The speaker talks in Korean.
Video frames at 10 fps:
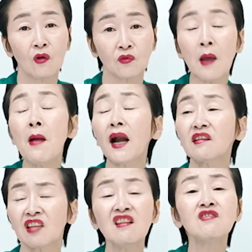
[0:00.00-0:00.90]
내
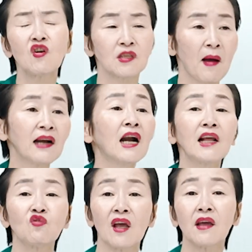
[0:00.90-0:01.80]
말이 틀린 거 있어
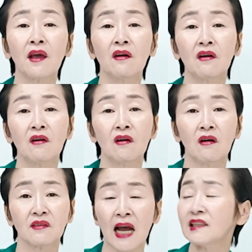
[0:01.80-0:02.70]
만화라도
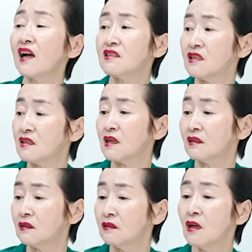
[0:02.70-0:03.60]
얘기해요. 야당
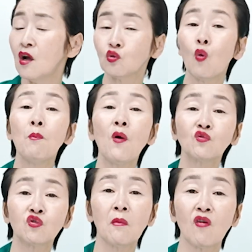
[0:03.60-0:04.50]
지지자들은
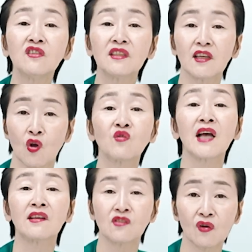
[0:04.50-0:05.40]
돈봉투 먹는 게
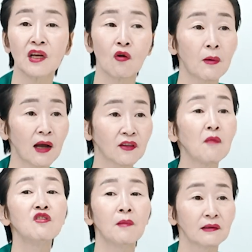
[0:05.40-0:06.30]
정상적이라고 봐.
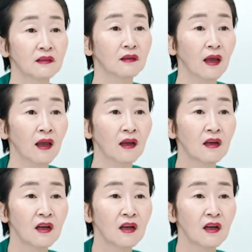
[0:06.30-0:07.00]
뇌물 받는 게.